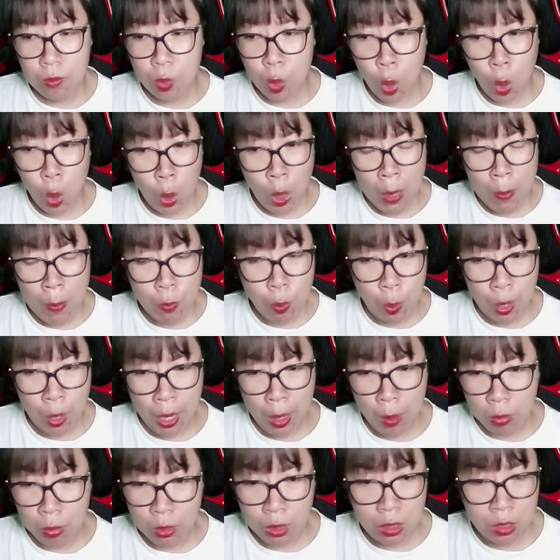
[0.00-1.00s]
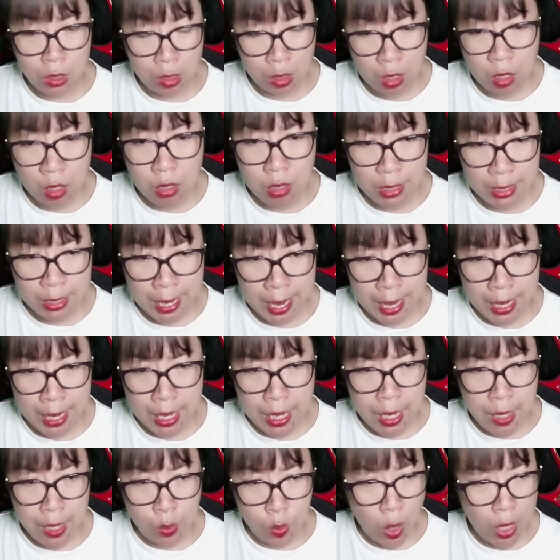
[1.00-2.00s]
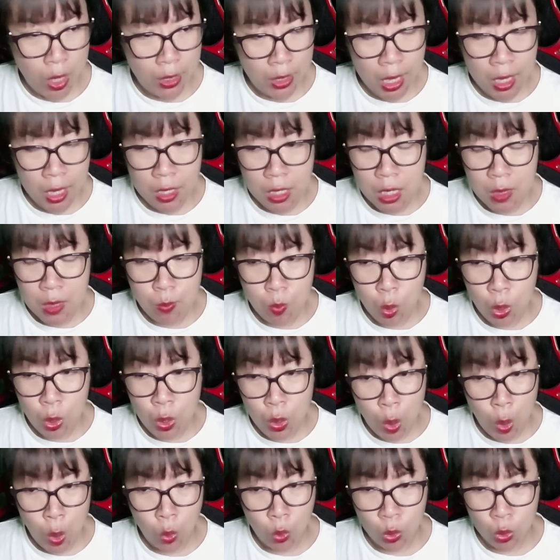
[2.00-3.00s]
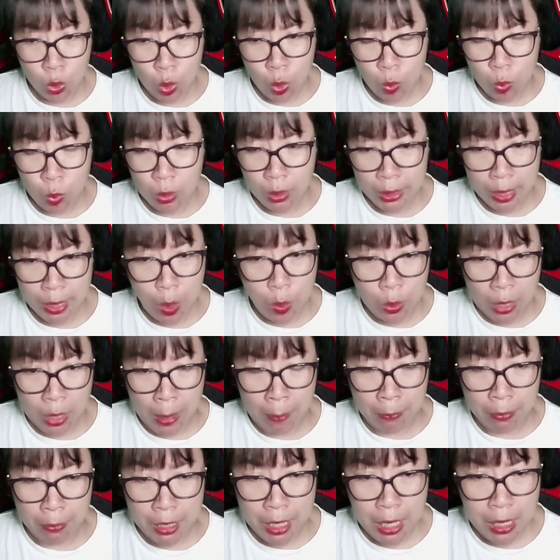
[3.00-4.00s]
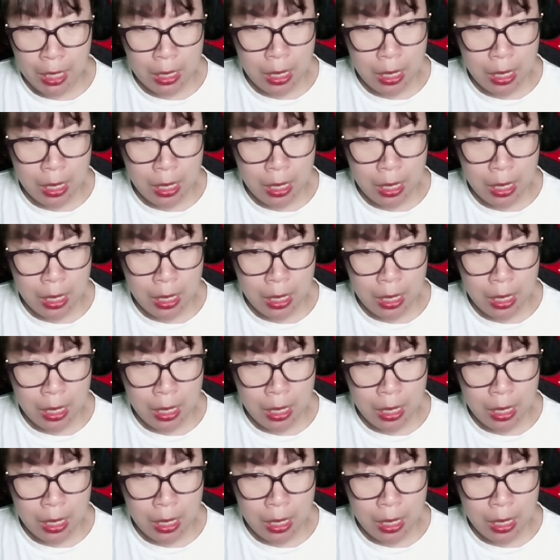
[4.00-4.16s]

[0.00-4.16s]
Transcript: Hồ hấp của Long Tử ngưng trệ, toàn thân như muốn nổ tung, kêu thảm thiết.